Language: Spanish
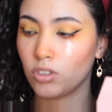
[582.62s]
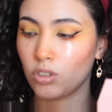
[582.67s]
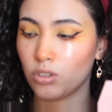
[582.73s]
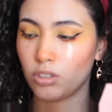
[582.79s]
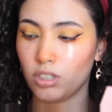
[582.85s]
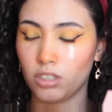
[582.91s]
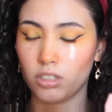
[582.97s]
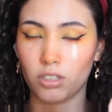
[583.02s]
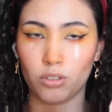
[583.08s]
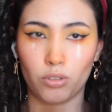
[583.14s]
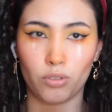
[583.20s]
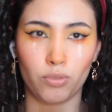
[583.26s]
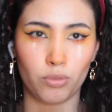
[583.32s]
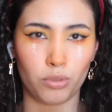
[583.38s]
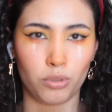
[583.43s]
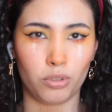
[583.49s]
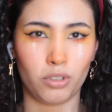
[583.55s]
No sé si
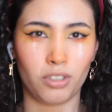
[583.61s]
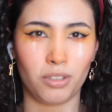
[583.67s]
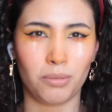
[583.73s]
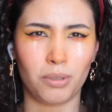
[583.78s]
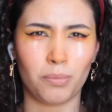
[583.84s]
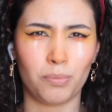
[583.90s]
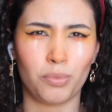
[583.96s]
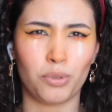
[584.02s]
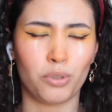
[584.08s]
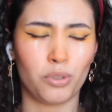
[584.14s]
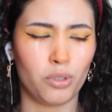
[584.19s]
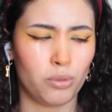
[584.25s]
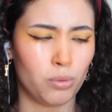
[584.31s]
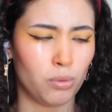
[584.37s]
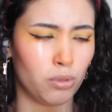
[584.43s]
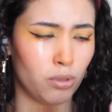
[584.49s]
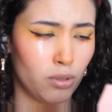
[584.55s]
esto funciona y me da un poco
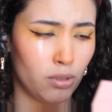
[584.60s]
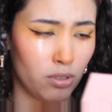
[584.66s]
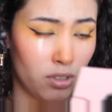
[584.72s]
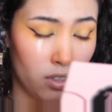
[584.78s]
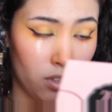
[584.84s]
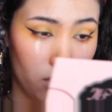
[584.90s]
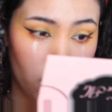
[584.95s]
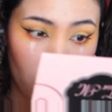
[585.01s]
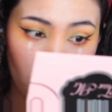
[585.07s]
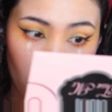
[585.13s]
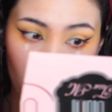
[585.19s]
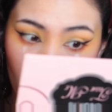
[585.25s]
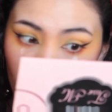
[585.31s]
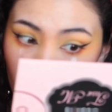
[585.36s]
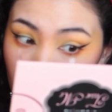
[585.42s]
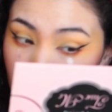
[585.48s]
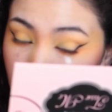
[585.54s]
de susto, no sé si
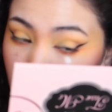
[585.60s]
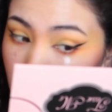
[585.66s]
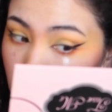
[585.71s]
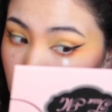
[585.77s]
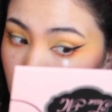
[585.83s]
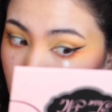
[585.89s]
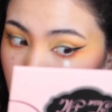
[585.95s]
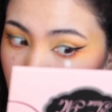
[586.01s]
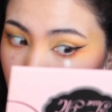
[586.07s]
dejarlo así o